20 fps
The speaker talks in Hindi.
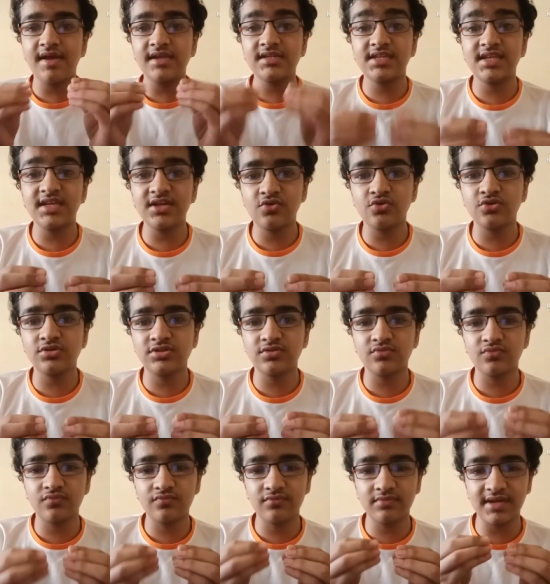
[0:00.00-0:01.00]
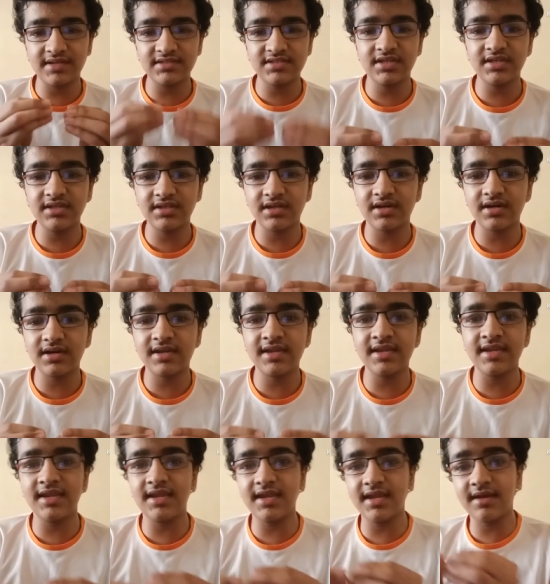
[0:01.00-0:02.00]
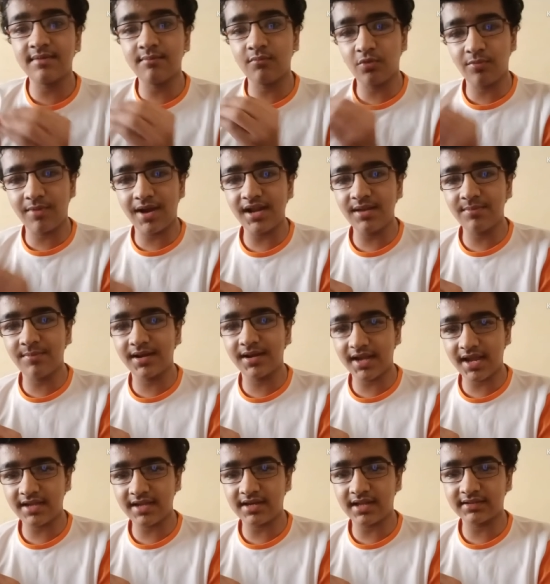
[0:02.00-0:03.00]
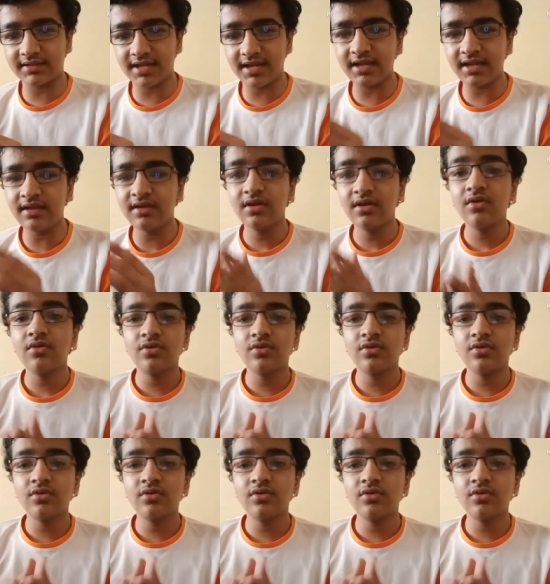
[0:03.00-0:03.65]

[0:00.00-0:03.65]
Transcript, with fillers: वैसे ही कुछ वैसे ही तरह की एक मोबाइल बनाया जाता है